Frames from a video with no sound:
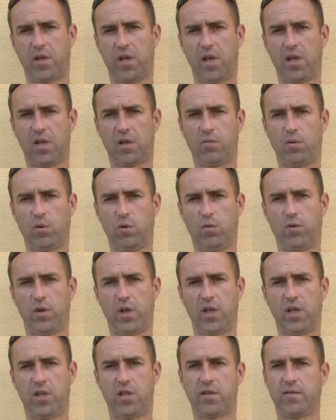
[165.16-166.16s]
я их буду
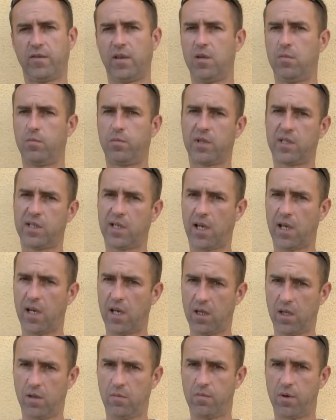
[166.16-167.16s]
дарить своим
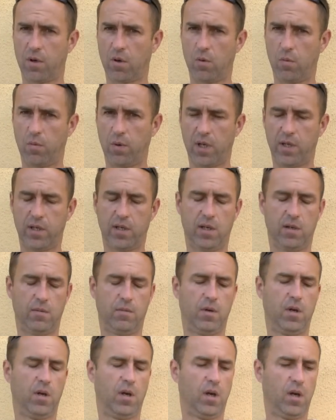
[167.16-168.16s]
постоянным покупателям,